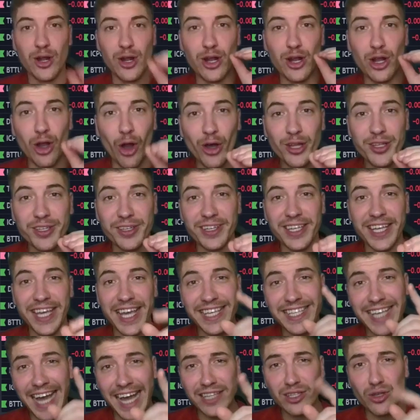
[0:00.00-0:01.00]
Leute,
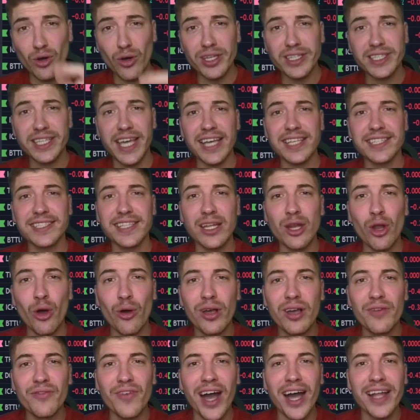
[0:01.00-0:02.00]
ich hatte euch gestern
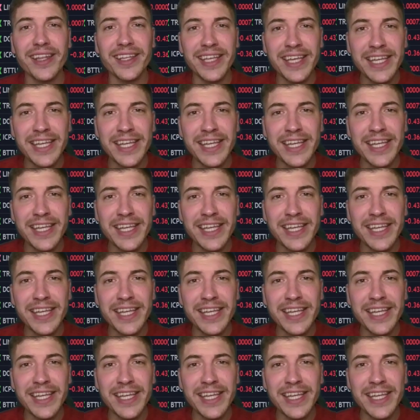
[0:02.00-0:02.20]
noch gewarnt